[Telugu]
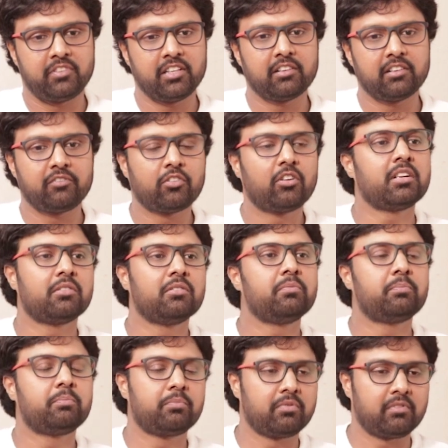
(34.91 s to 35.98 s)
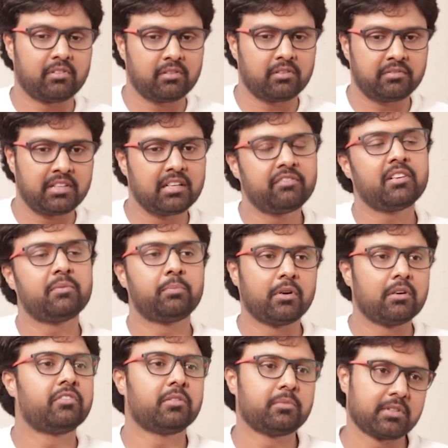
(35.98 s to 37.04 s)
వీ హ్యావ్ గాట్ ఎ గుడ్ టెరిఫిక్
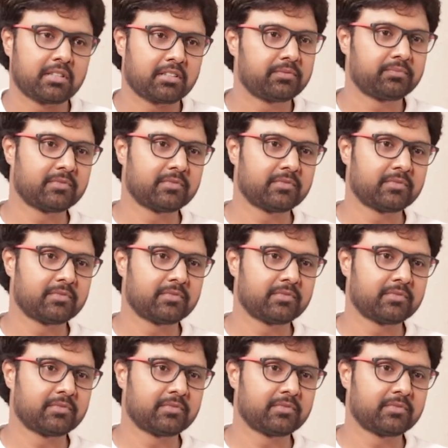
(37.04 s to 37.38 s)
పర్ఫార్మర్